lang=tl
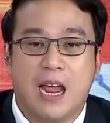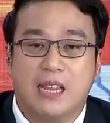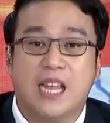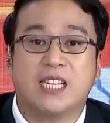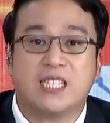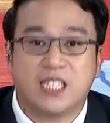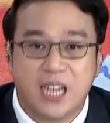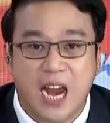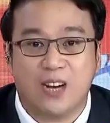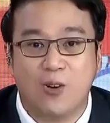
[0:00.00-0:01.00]
this
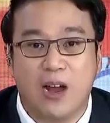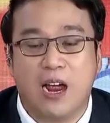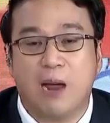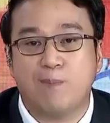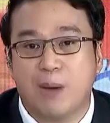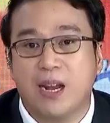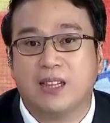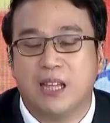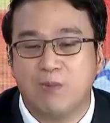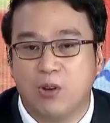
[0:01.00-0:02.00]
zero lang ang
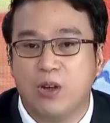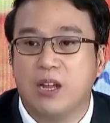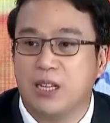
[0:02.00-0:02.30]
penalty mo.